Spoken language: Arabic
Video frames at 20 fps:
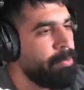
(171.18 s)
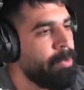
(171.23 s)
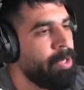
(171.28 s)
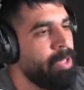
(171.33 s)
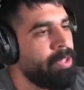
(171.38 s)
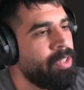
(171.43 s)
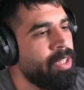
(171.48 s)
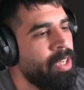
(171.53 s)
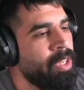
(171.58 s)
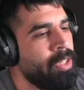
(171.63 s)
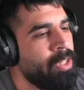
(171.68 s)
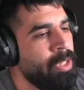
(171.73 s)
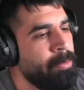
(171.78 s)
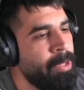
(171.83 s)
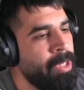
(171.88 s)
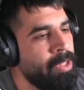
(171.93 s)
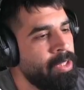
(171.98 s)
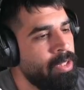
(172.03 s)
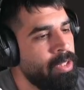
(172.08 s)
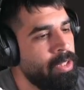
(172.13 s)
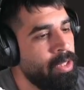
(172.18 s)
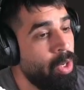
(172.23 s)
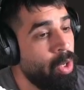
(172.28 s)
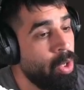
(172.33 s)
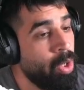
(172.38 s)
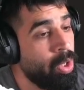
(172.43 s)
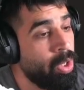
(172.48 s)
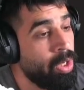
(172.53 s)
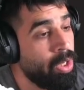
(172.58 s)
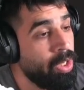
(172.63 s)
نطير طبعا
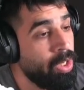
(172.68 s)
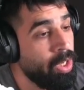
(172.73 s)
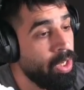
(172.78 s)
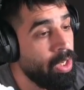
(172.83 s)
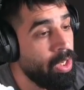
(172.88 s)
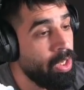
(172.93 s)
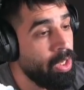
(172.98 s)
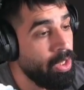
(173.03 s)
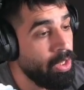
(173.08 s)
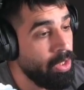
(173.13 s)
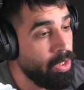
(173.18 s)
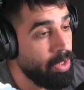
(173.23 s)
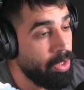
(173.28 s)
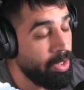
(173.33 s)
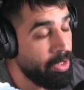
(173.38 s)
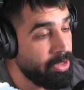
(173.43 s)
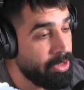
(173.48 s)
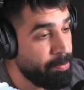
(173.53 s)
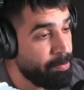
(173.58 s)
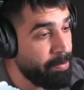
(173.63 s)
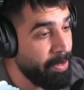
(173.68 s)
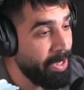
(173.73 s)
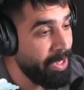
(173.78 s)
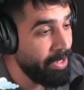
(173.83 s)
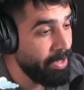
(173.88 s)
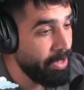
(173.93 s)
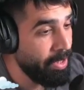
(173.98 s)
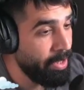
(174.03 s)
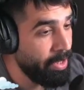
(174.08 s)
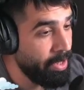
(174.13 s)
اوكي
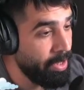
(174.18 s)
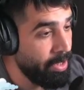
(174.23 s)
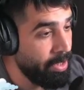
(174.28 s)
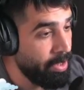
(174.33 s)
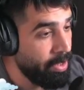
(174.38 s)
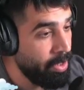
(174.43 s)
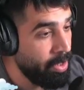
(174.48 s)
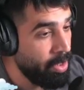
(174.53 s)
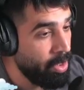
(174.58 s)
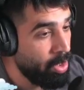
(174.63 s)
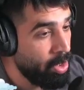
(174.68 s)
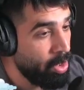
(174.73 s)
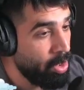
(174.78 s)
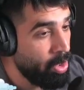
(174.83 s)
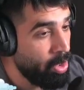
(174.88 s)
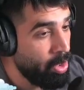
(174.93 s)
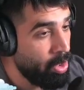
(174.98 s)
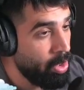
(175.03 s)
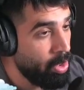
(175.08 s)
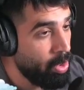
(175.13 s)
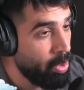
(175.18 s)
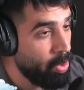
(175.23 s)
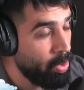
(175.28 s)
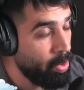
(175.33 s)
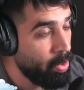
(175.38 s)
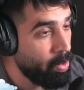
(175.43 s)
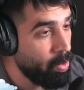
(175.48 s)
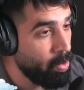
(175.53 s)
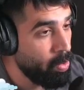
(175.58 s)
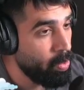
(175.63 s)
رسبنا
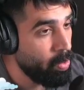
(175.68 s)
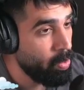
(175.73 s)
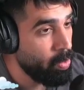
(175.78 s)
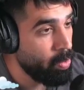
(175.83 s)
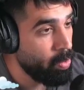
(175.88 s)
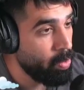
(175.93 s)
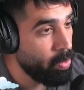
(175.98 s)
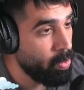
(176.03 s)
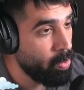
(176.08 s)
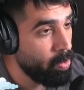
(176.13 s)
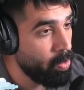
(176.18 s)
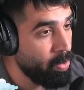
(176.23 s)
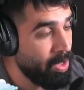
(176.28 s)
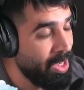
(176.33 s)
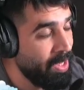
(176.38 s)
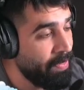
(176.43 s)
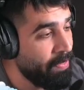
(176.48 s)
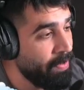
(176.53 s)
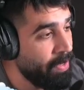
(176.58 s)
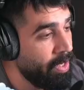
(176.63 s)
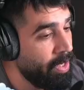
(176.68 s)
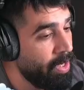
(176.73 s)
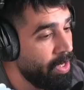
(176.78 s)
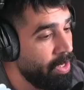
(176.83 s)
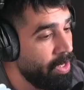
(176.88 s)
اوه لحظه آه